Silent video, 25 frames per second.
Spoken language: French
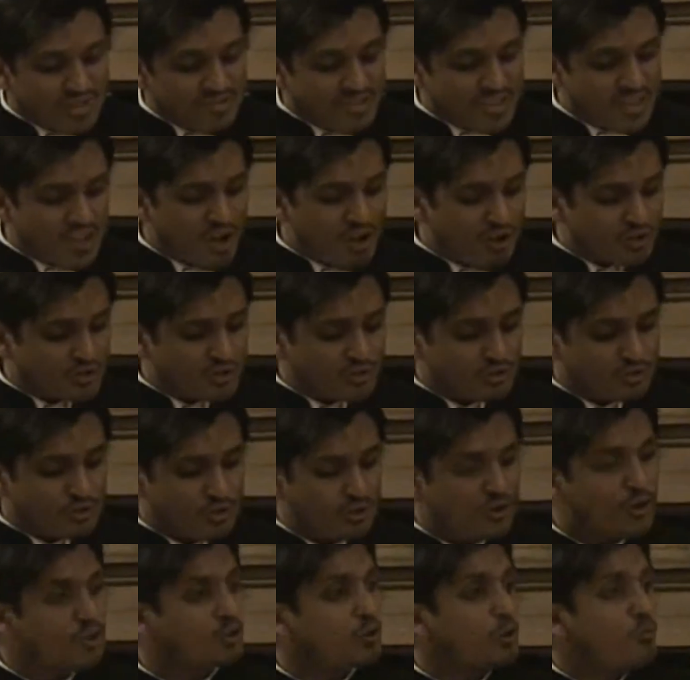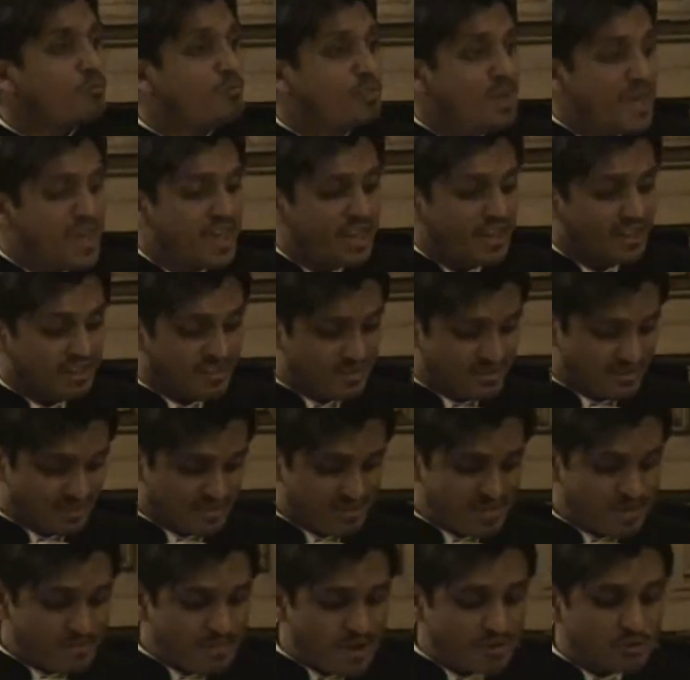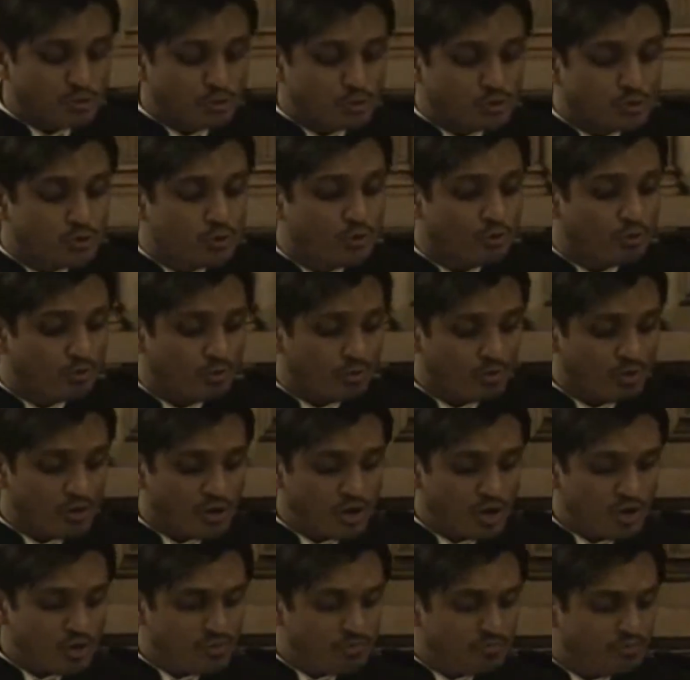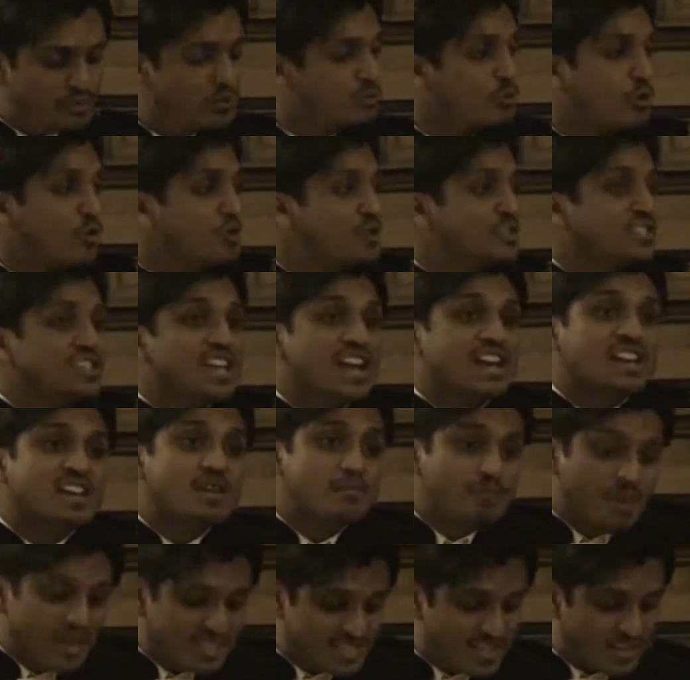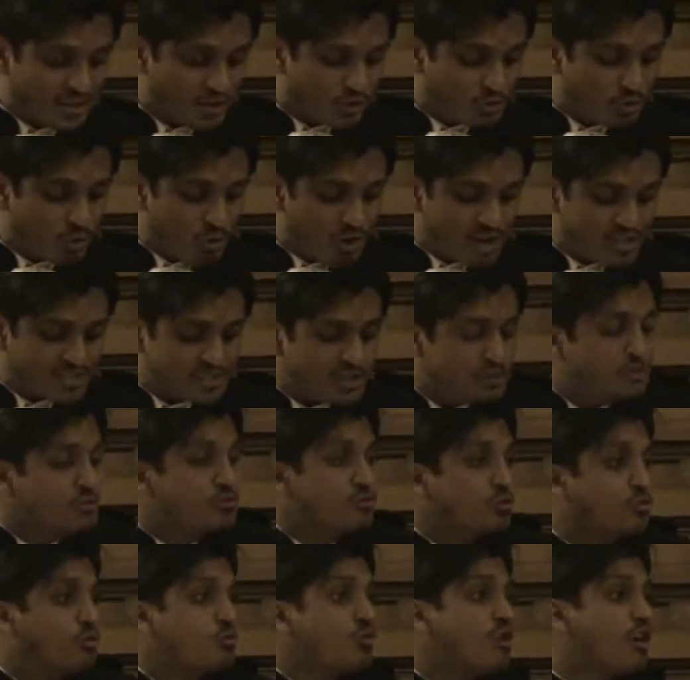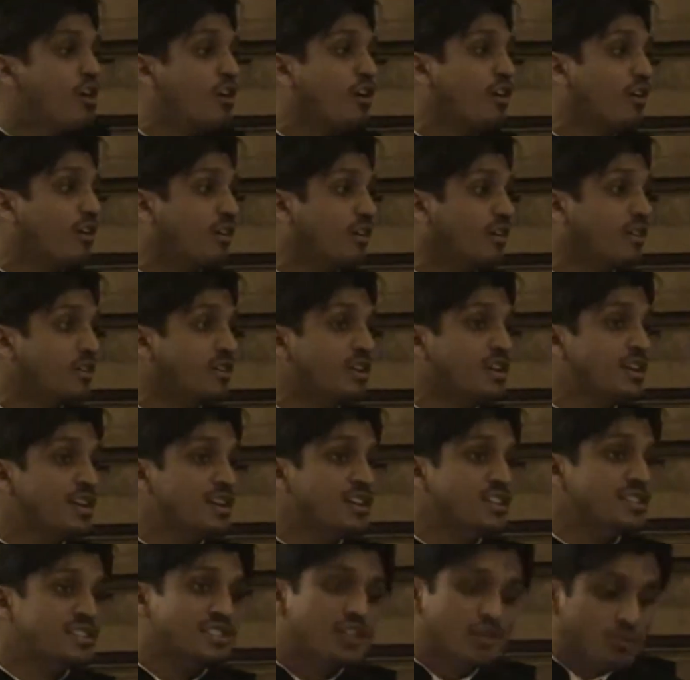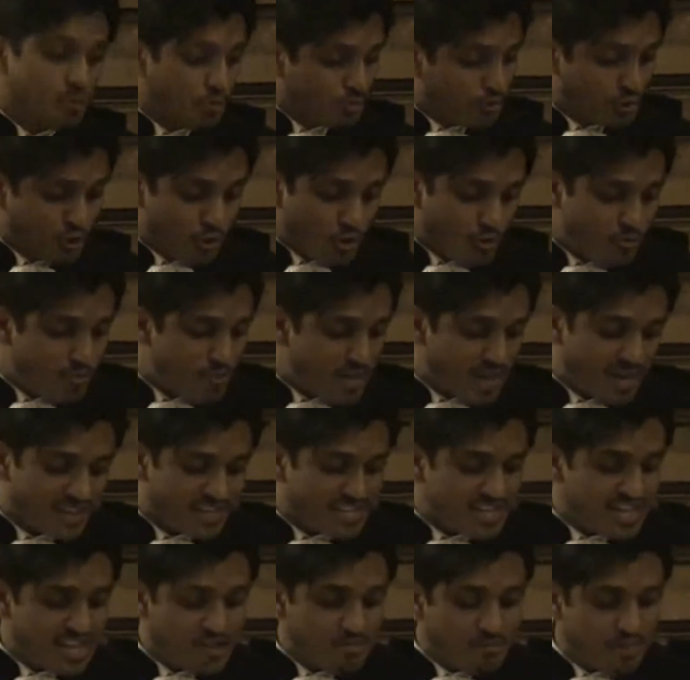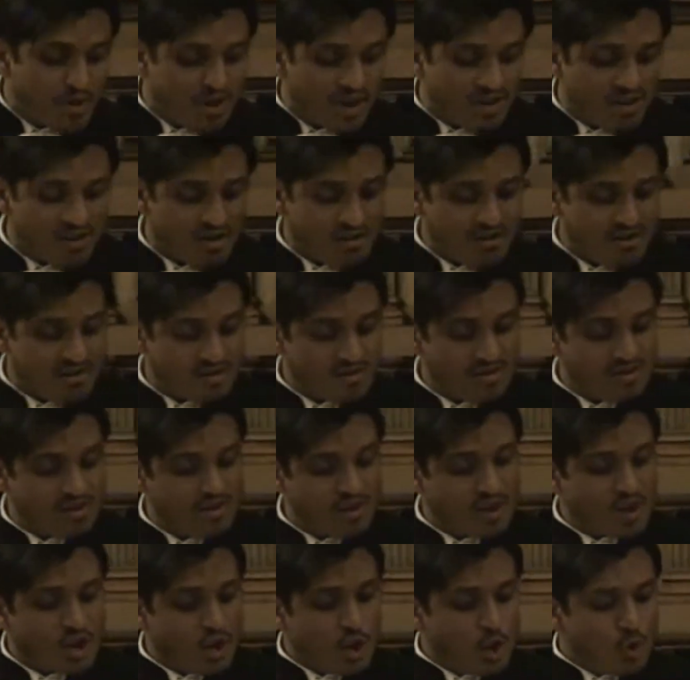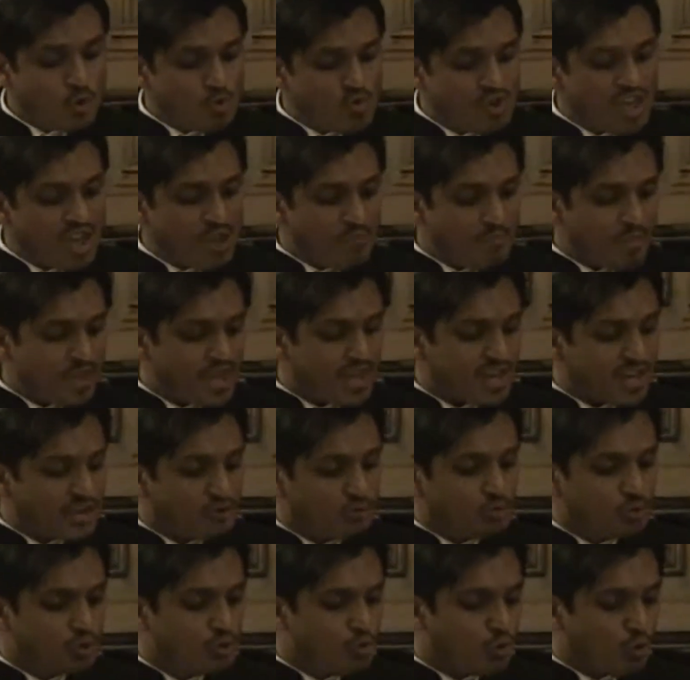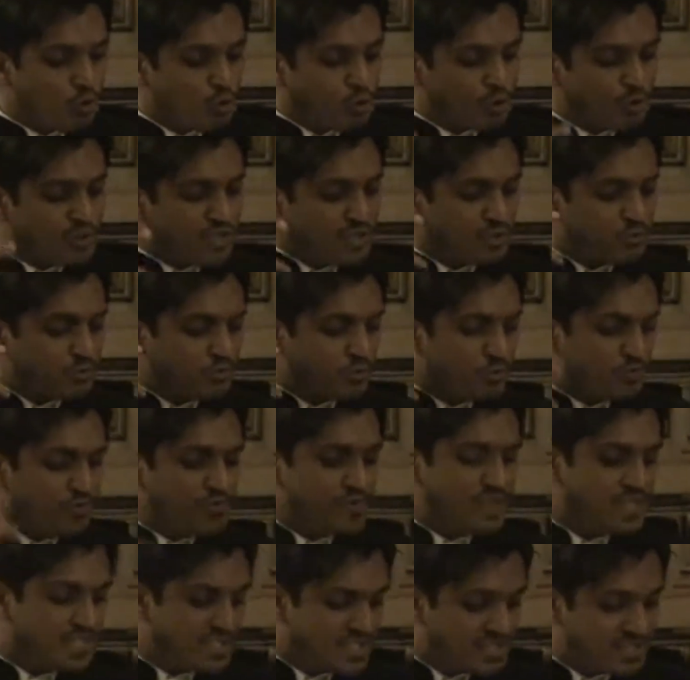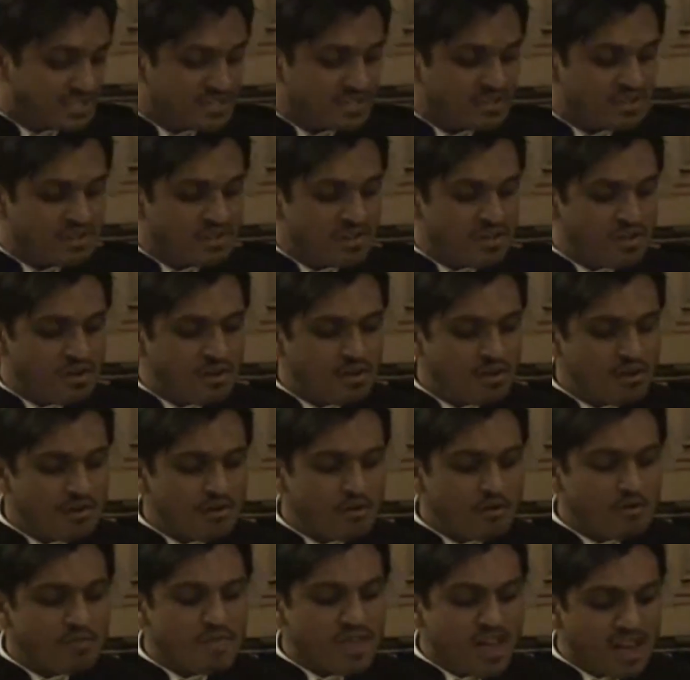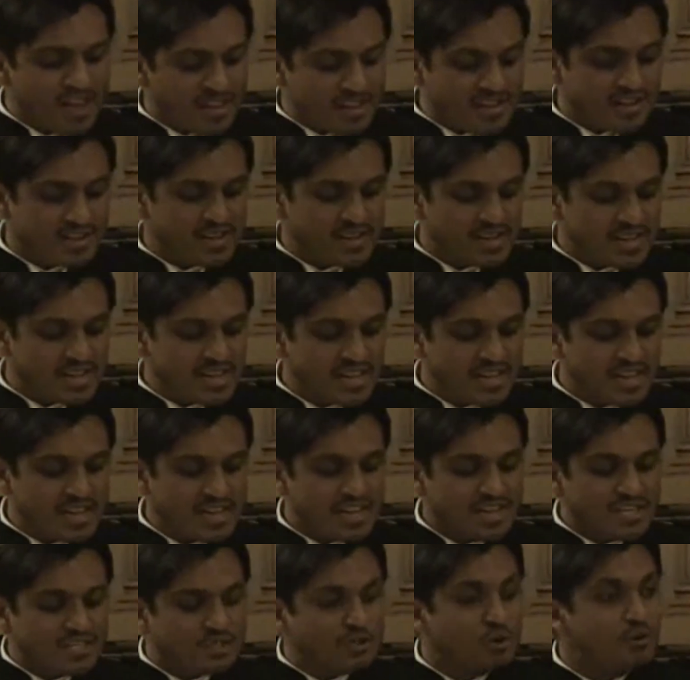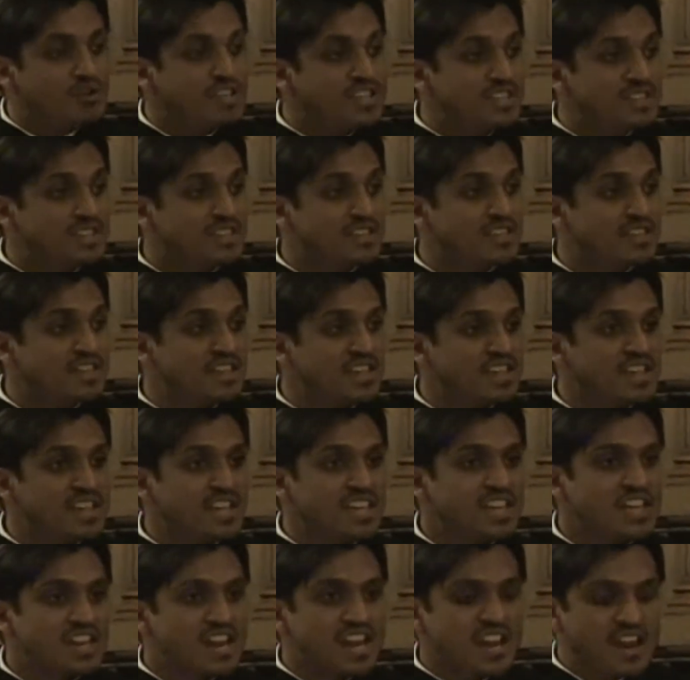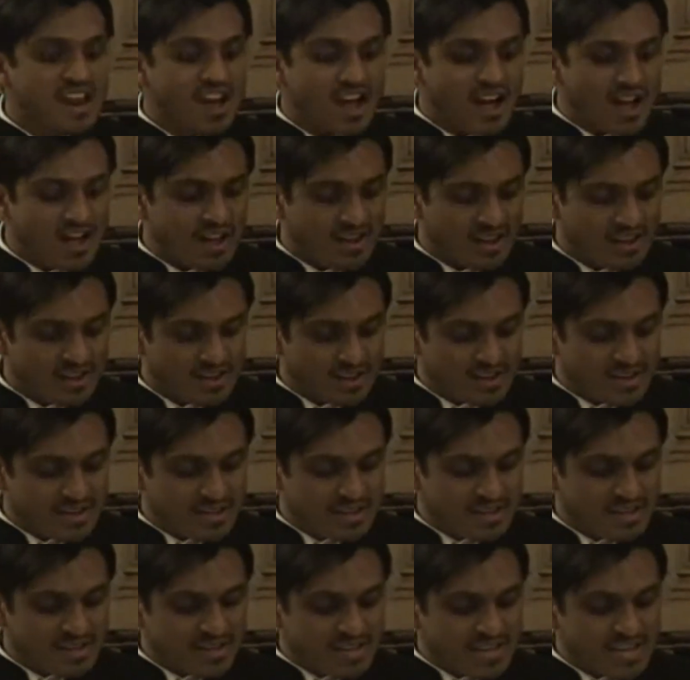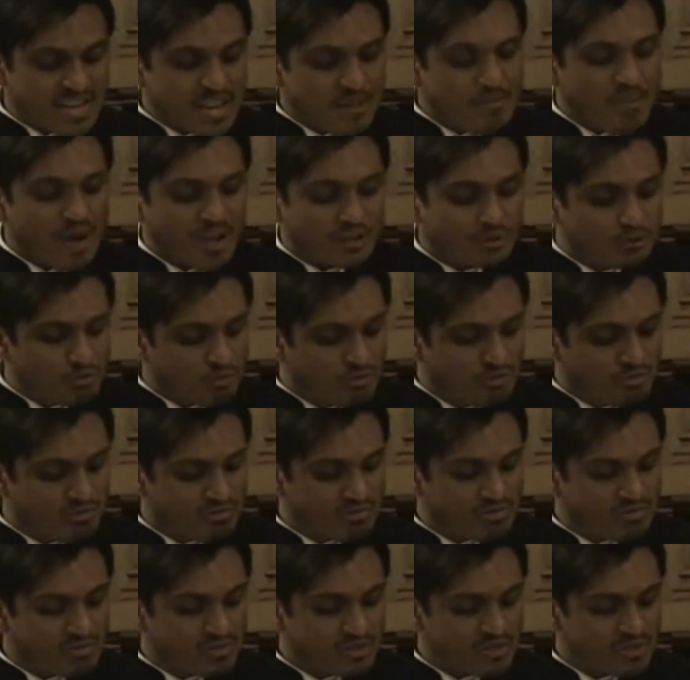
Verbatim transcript: une évidence que notre Père n'est pas aux cieux, puisque le ciel n'est pas un endroit, c'est une couleur. C'est donc que le Père n'y est pas. Oui, un Père est toujours aux côtés de son Fils. Le mien est solide. Il est là, il est partout.